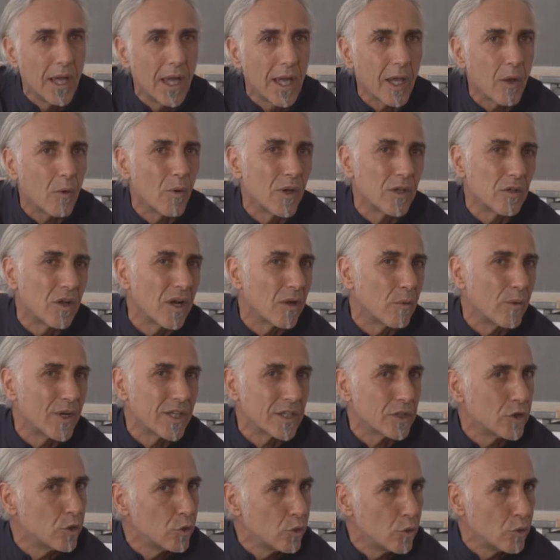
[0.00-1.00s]
E quando la
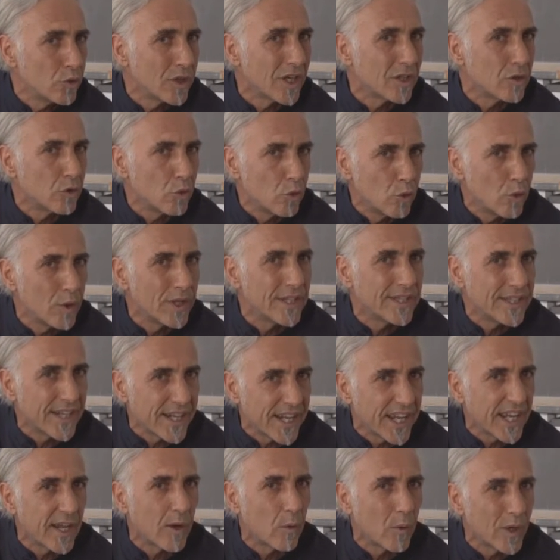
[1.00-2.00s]
guardi una, due,
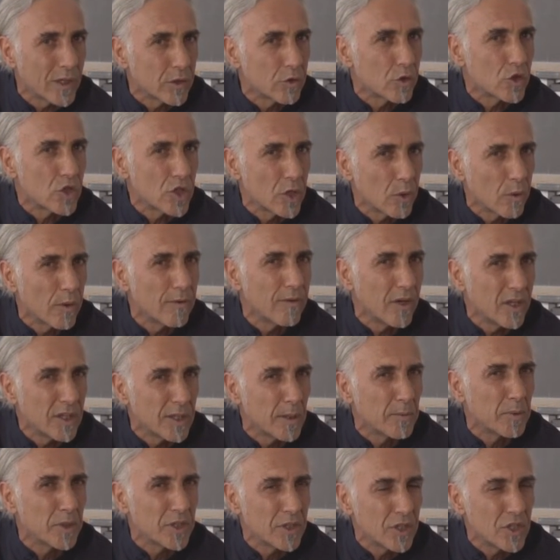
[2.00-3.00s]
tre, quattro, cinque
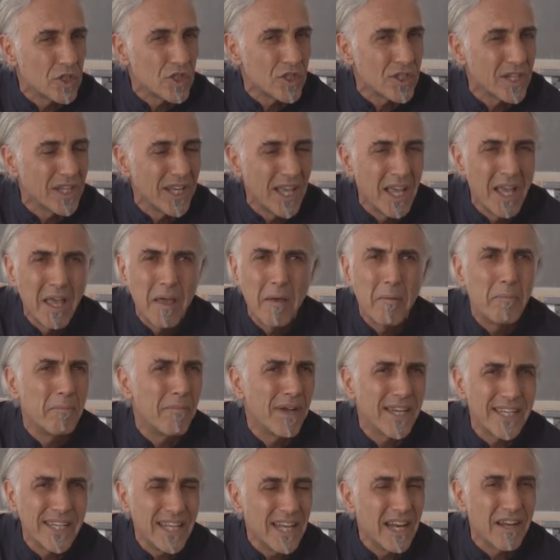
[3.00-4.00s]
volte, poi ti dici
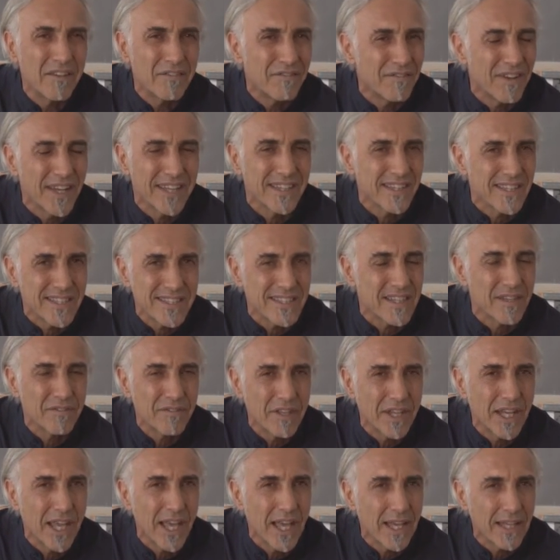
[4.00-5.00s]
ma chi l'ha fatta sta
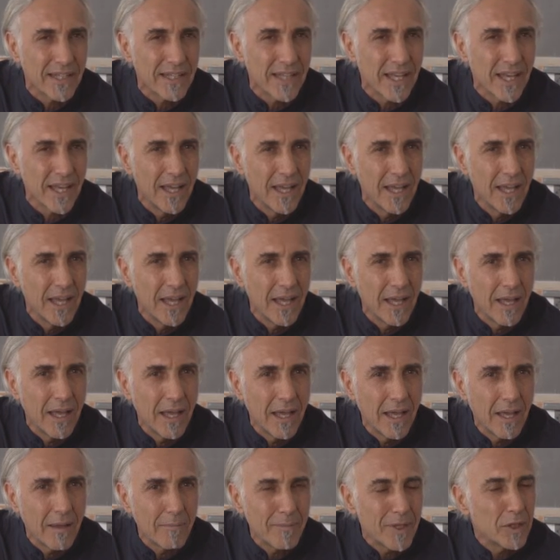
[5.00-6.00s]
figata?
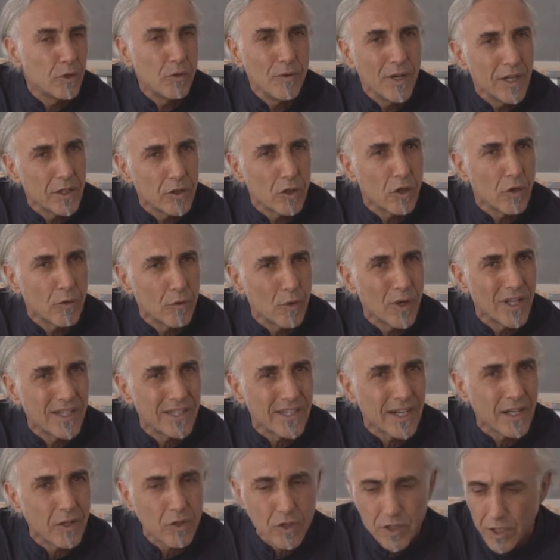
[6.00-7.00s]
Ma dove la trovo
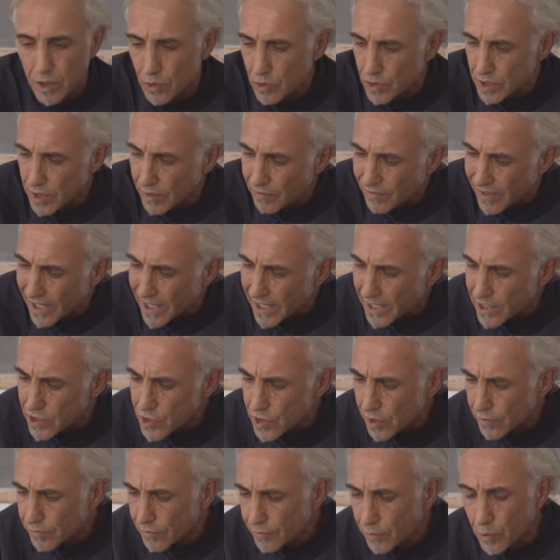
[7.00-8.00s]
un'altra cosa così? E vai a
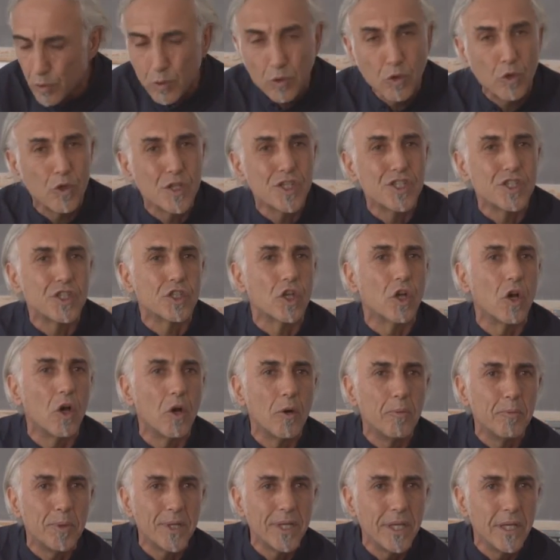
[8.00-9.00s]
leggere in fondo e
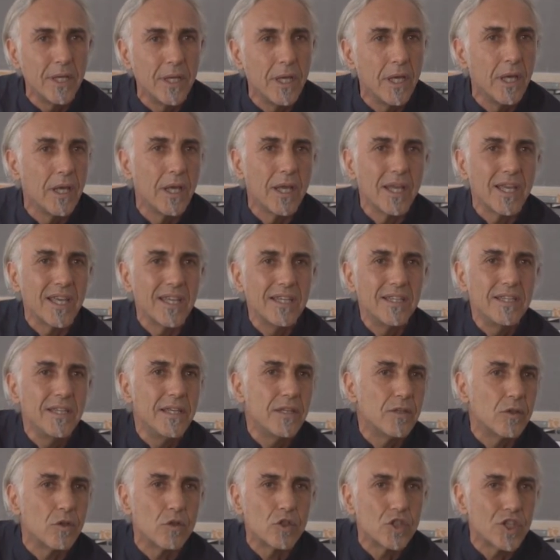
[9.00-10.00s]
scopri che
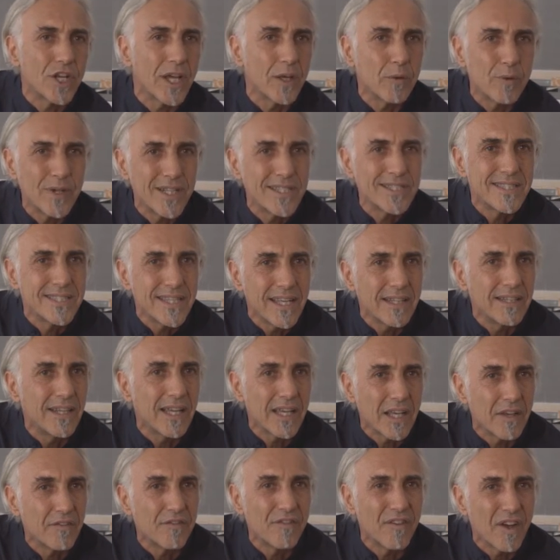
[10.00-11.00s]
dietro c'è un'azienda
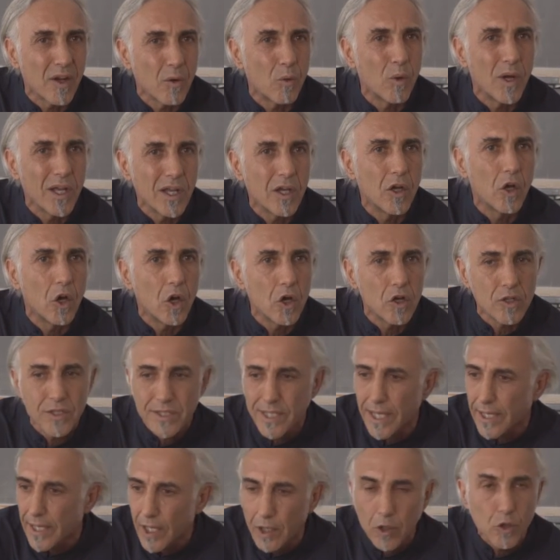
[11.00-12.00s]
che fa
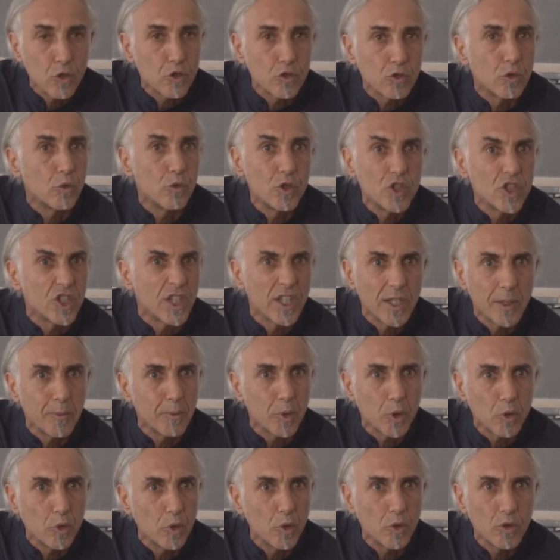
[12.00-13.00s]
qualcosa, che costruisce dei
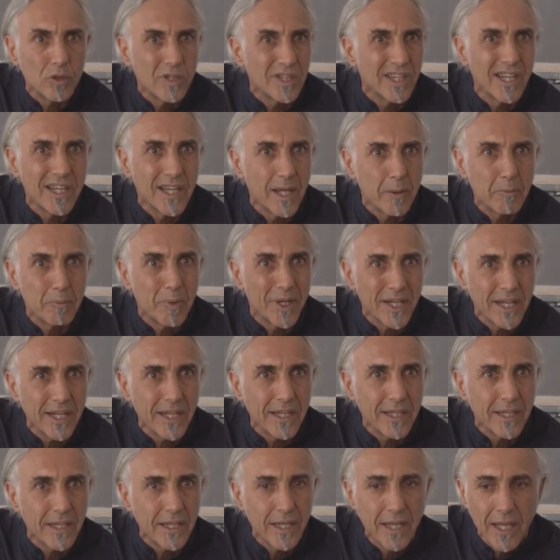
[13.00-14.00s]
prodotti, degli
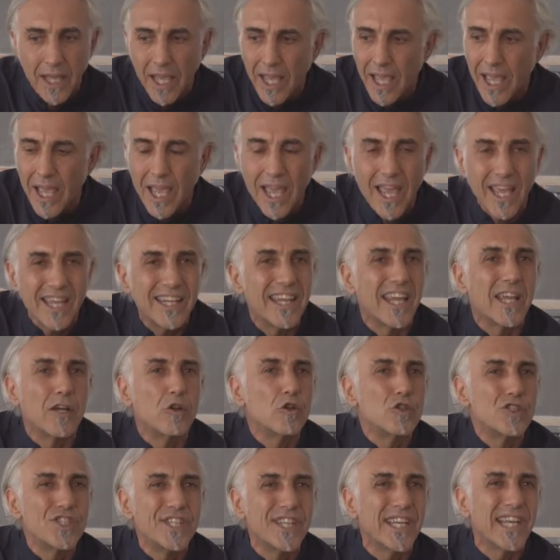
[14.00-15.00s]
apparecchi ed è
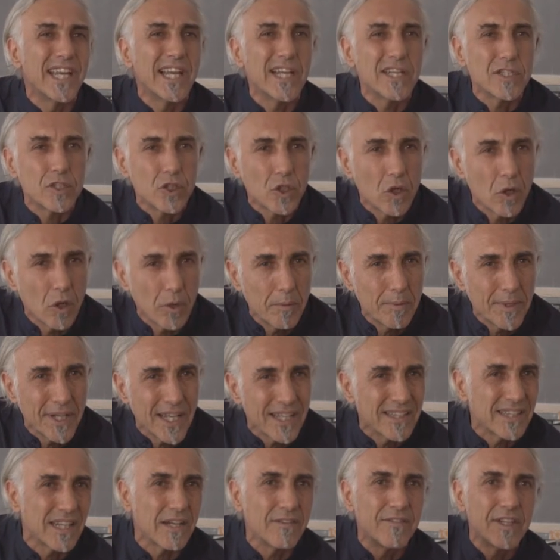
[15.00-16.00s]
così che la scopri,
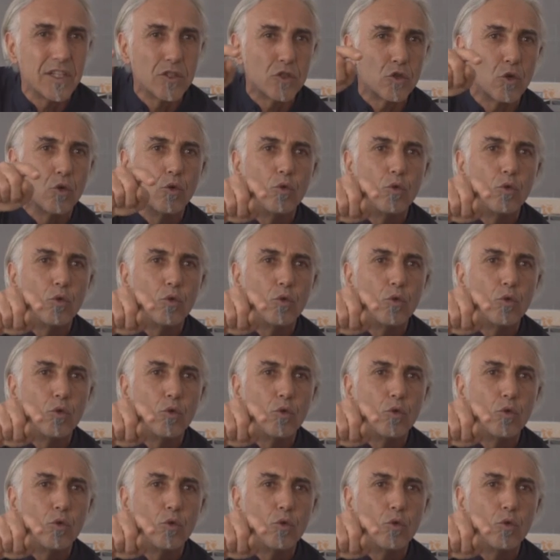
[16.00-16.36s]
attraverso